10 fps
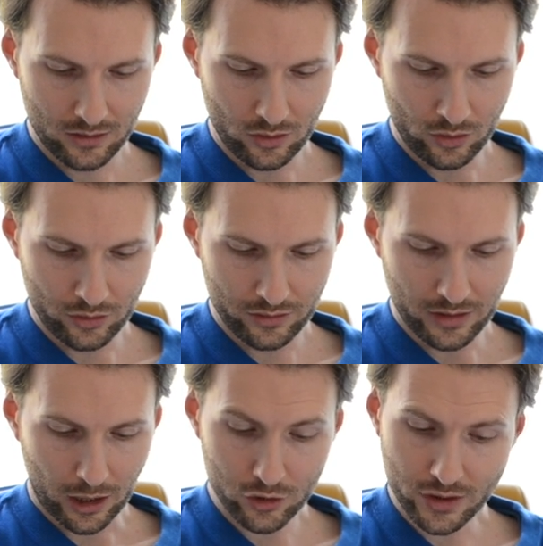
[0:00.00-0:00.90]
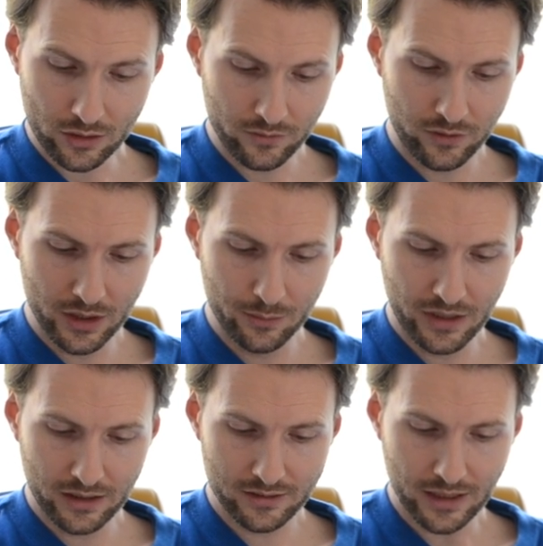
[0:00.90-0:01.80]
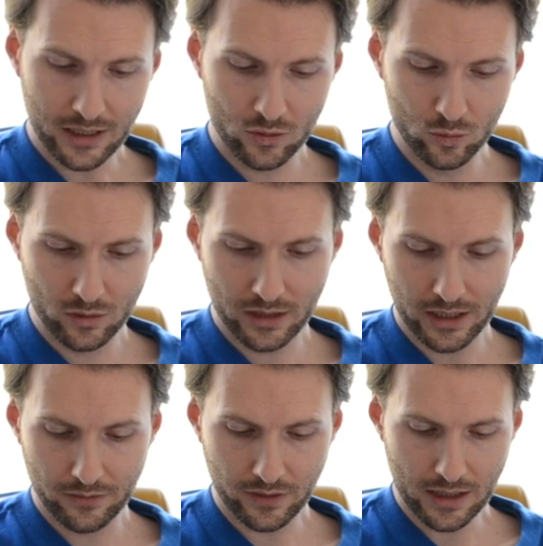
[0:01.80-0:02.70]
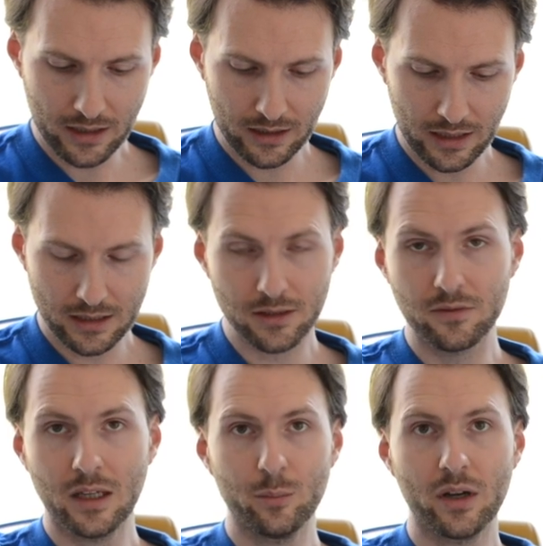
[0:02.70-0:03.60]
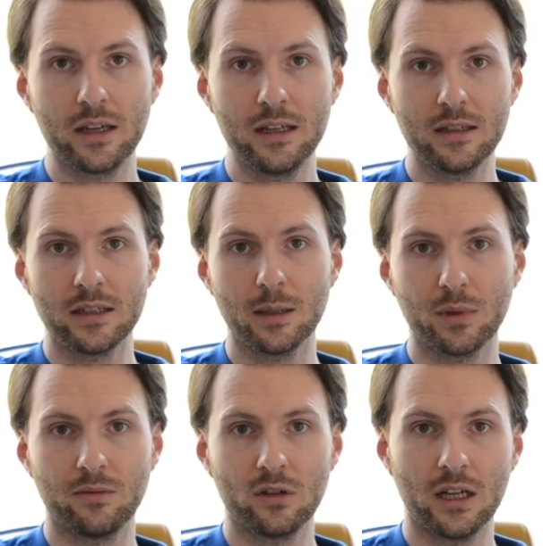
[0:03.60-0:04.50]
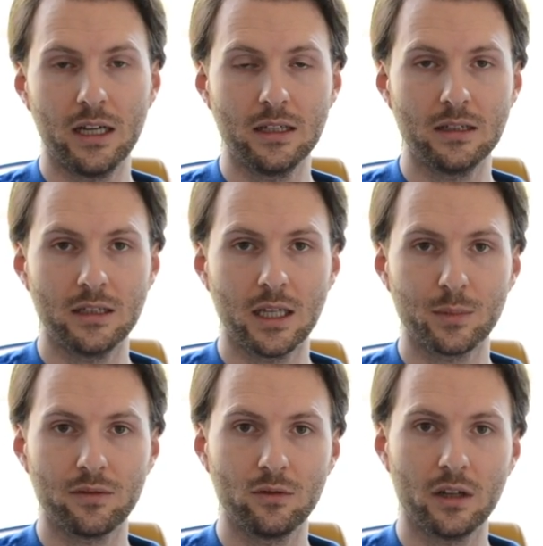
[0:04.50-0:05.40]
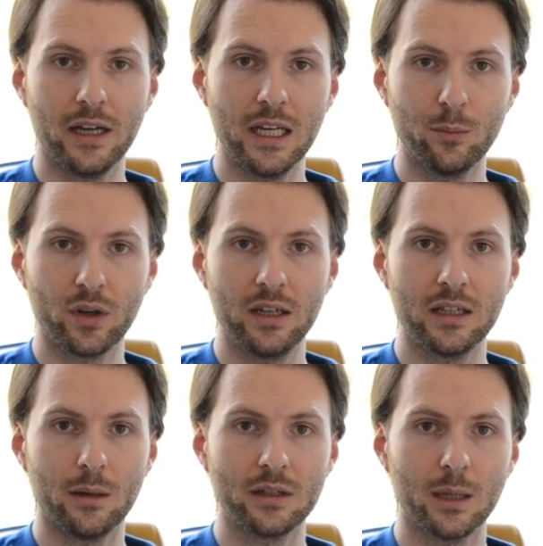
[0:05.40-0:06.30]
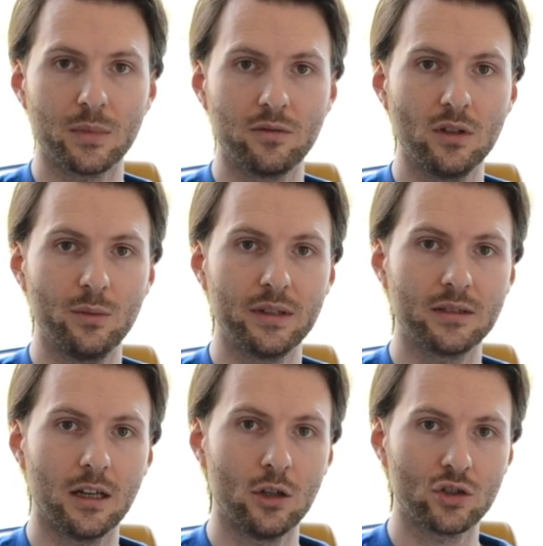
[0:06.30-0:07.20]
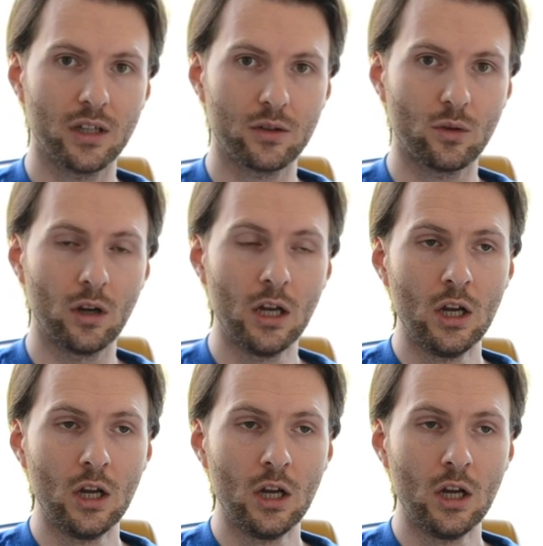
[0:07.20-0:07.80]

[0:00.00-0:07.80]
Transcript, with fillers: Und Ausstattung von dem Ding ist echt gut, keine Frage. Er hat dafür M-Paket, ich habe dafür kein, ich habe dafür kein M-Paket, aber ich habe dafür die bessere Ausstattung.